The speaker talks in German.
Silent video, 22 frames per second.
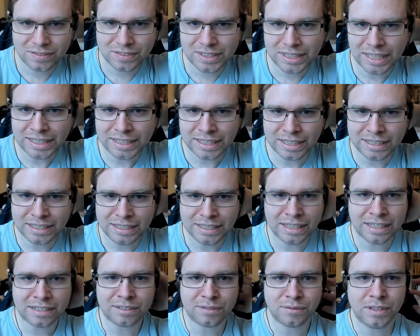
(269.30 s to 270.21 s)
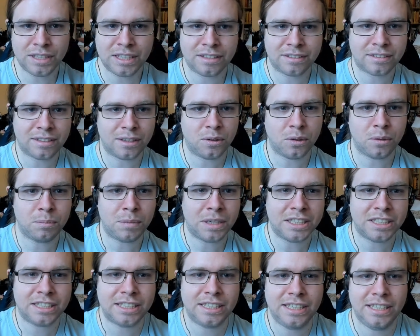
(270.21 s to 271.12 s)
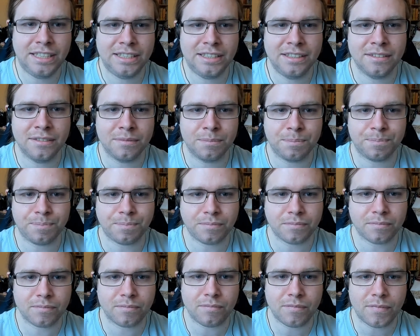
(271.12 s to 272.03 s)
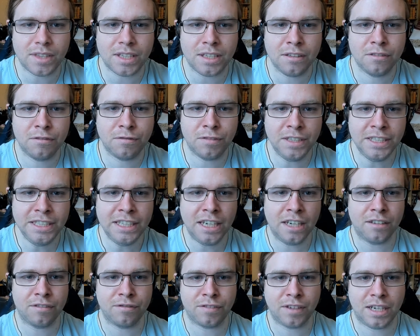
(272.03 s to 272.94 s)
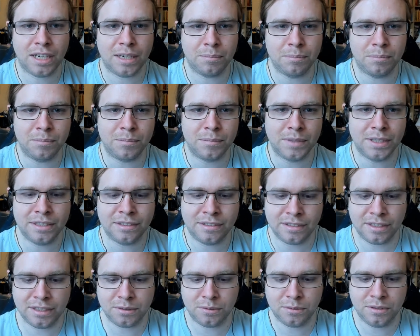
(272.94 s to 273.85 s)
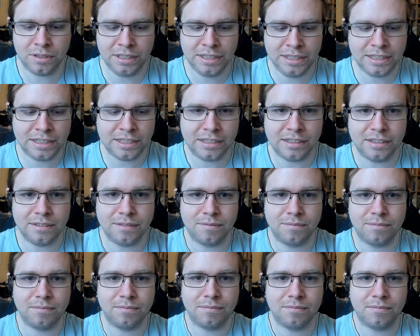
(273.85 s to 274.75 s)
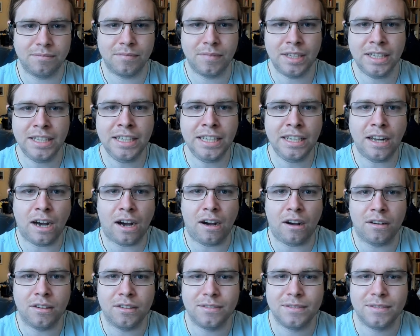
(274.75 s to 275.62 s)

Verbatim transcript: Na dann lassen wir das da auch mal stehen. Fliederfarben ist natürlich lila.